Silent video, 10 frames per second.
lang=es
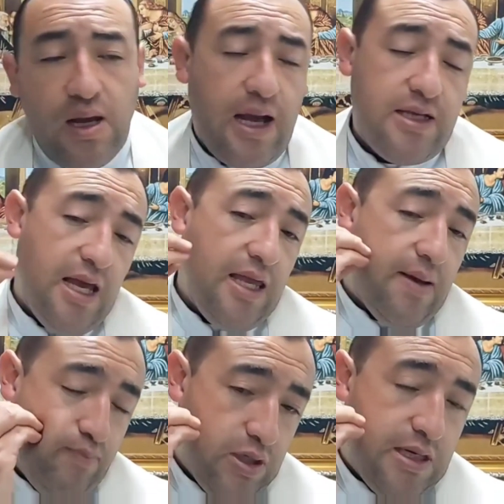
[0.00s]
Así hay
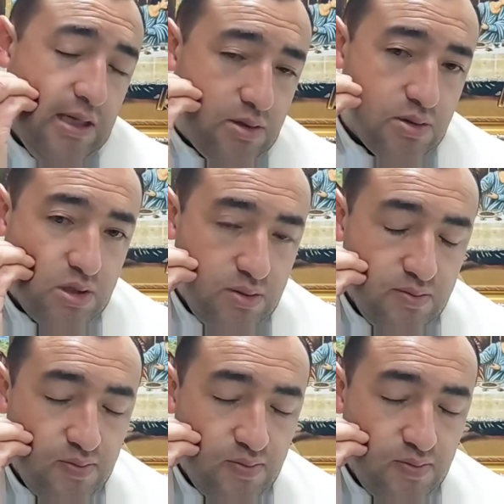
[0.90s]
piquitos,